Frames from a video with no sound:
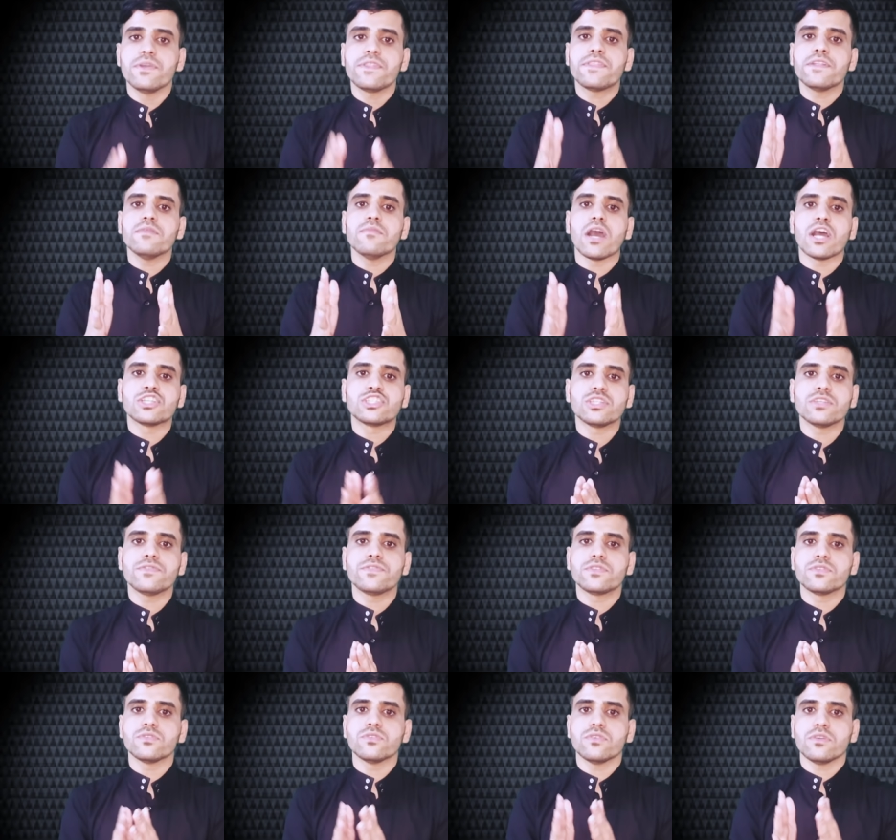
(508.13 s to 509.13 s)
مثل ما
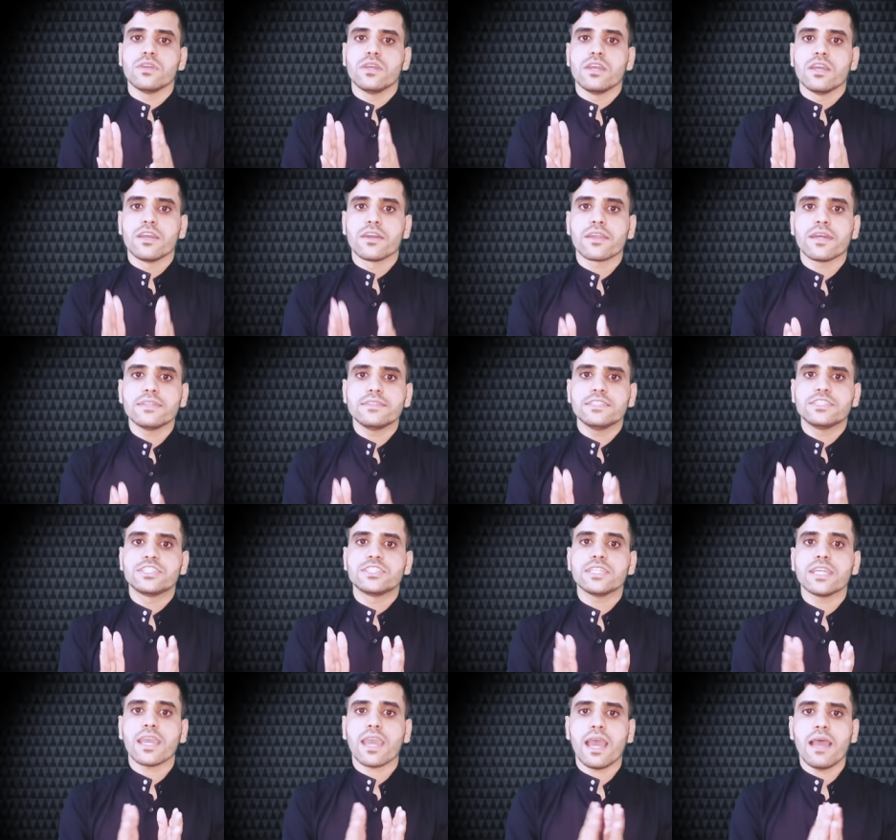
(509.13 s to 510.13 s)
شفتوا رد
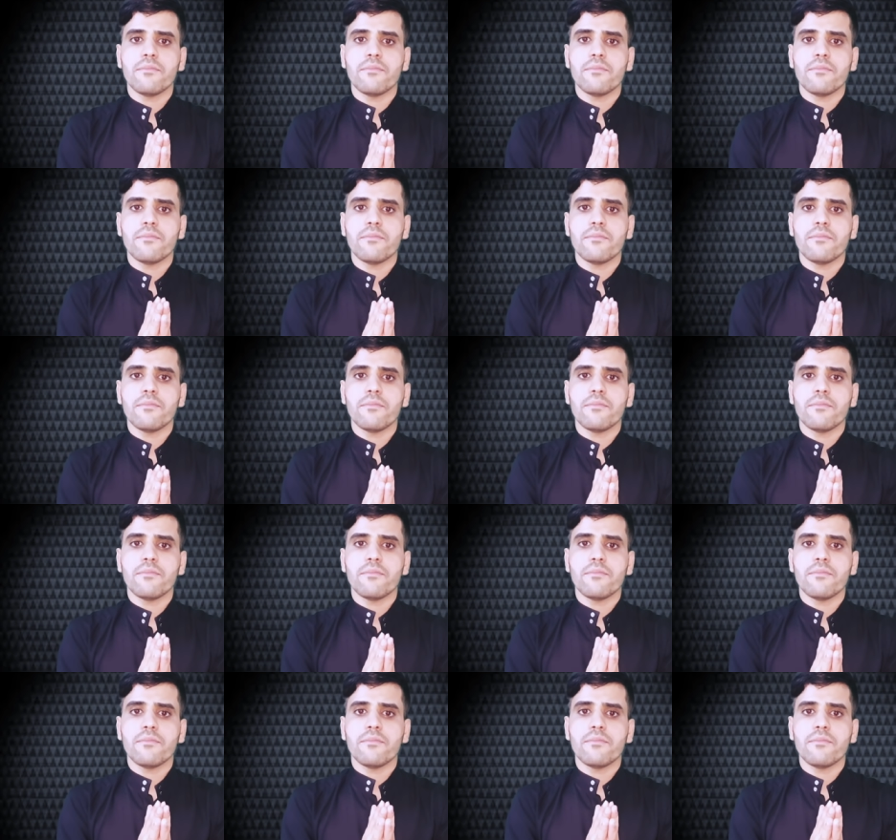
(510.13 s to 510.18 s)
الشيخ